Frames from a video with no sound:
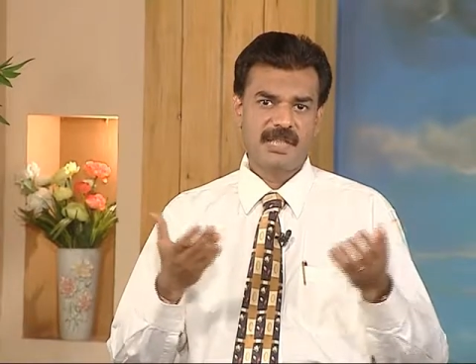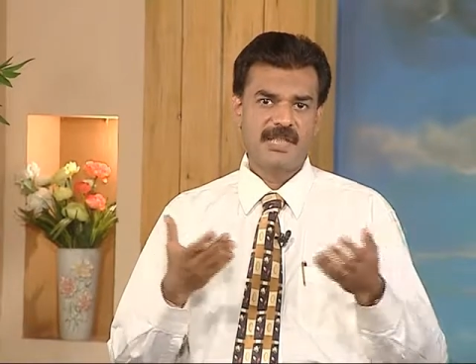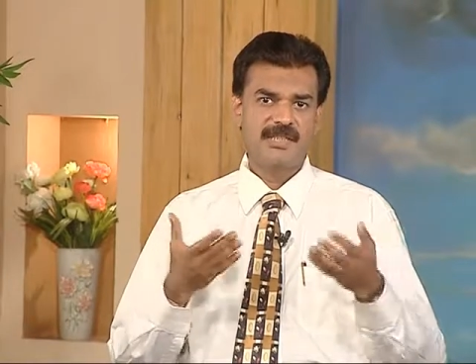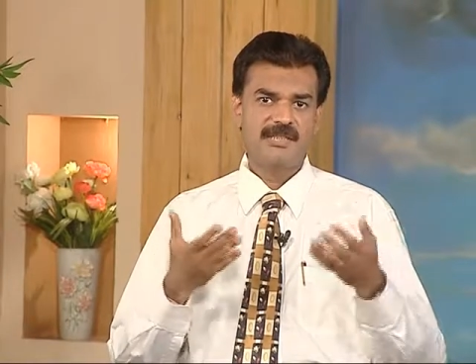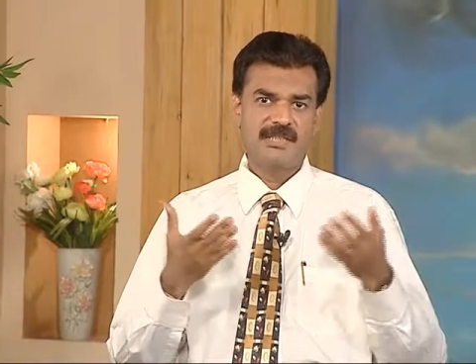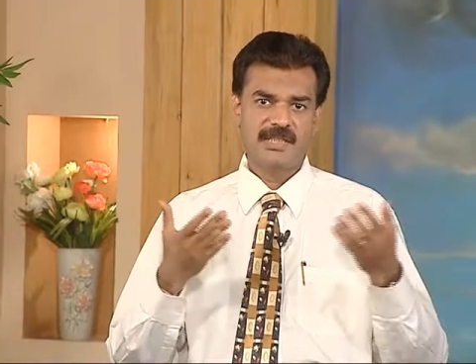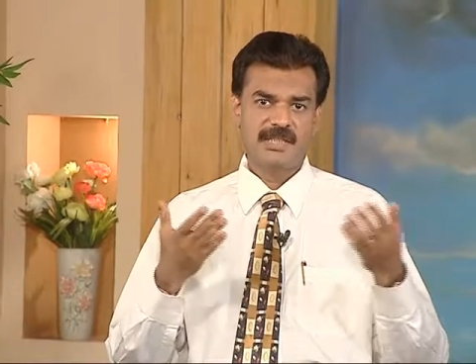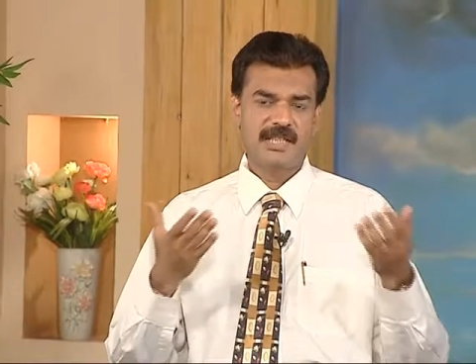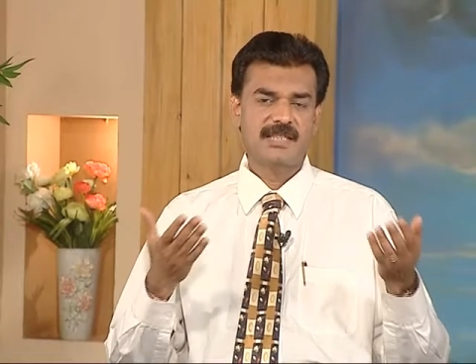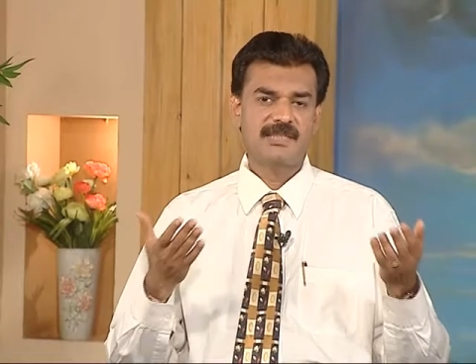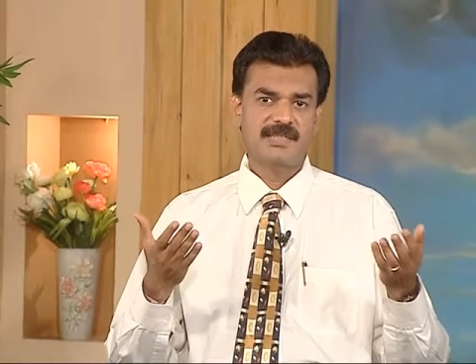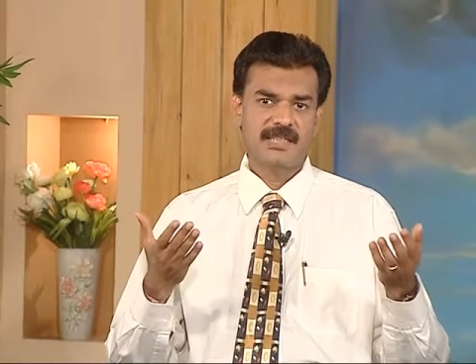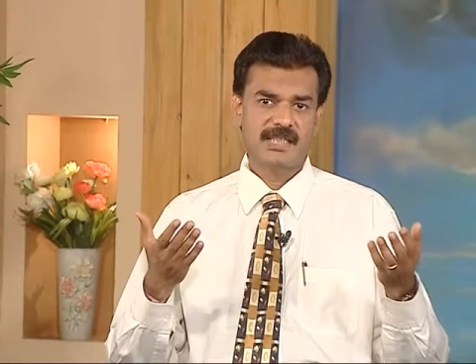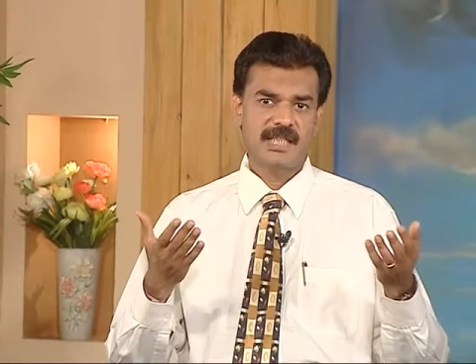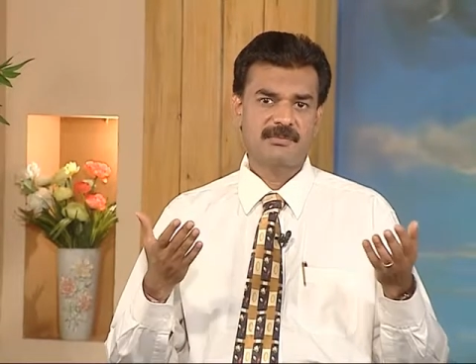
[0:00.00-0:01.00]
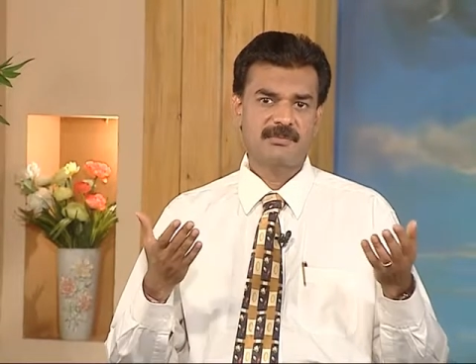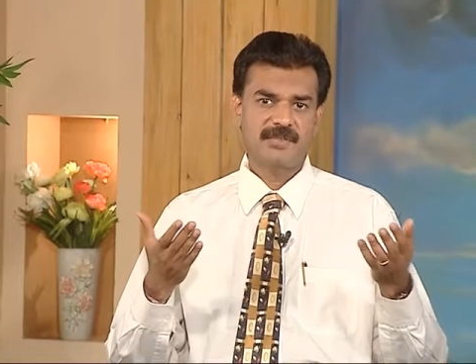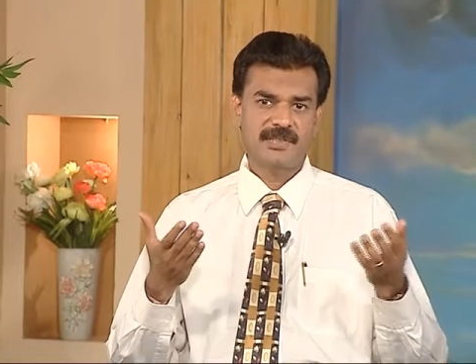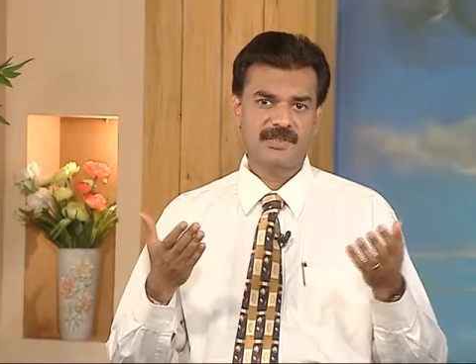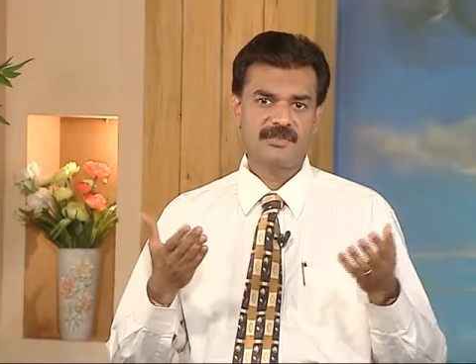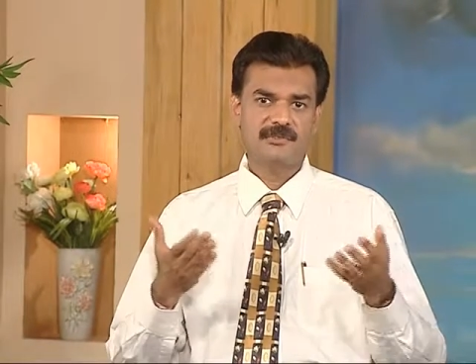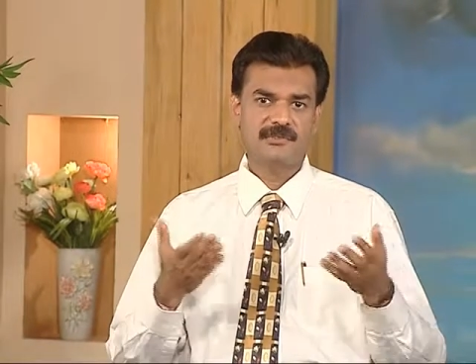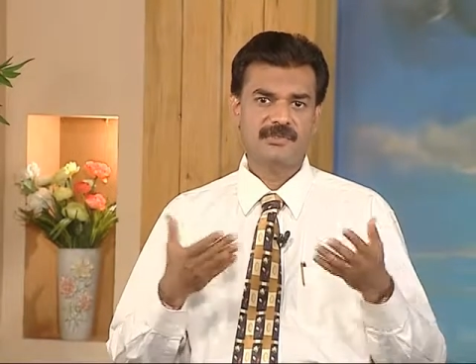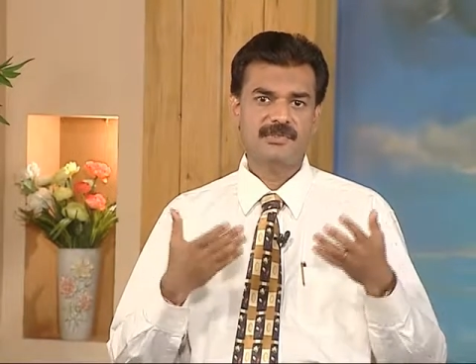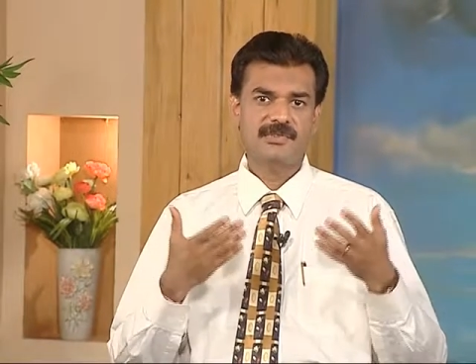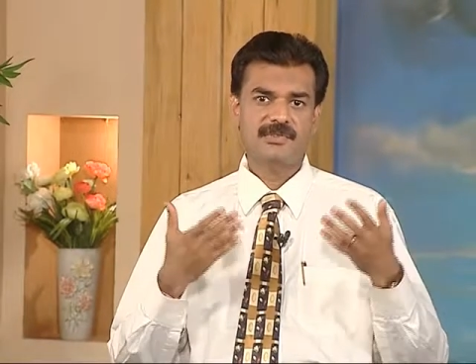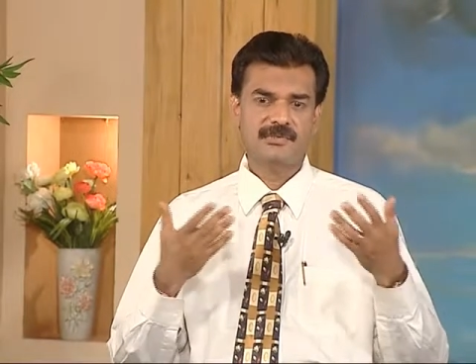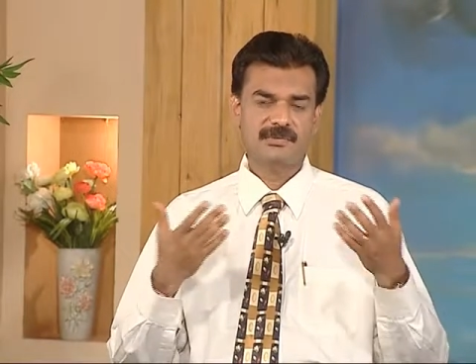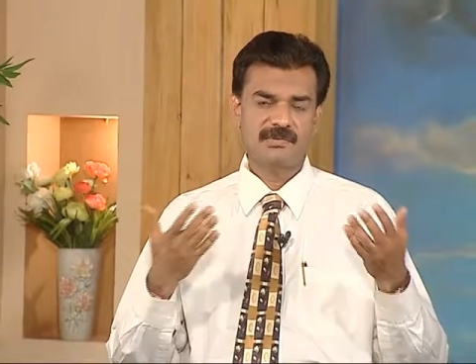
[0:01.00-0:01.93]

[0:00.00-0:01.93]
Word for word: வேலை சரியாக செய்யாமல் இருக்கும்போது